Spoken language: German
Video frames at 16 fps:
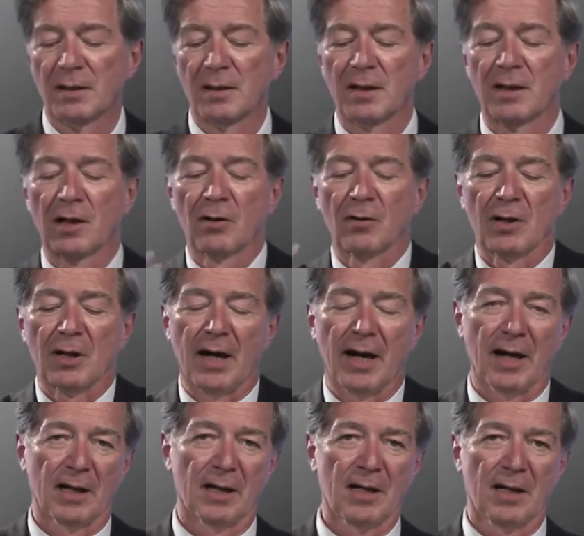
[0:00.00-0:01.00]
der dadurch
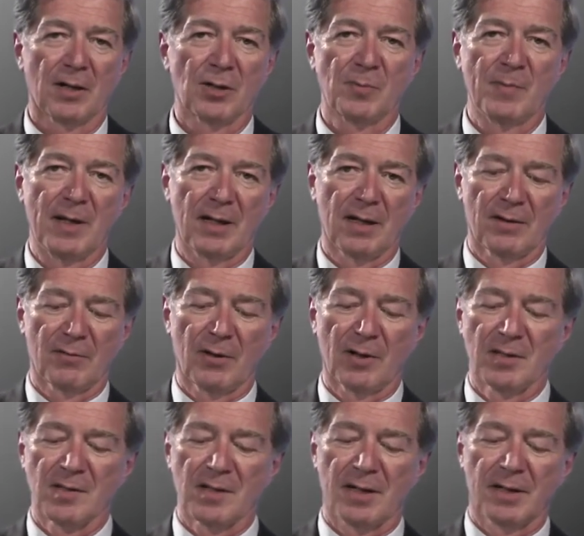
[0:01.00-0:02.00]
arg geschmälert
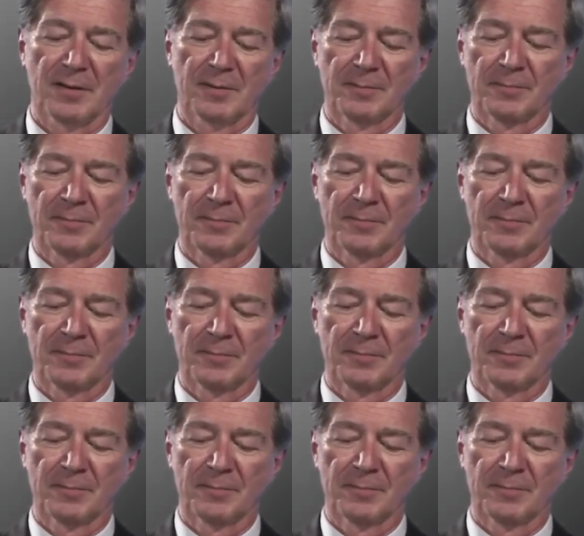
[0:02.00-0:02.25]
worden sei.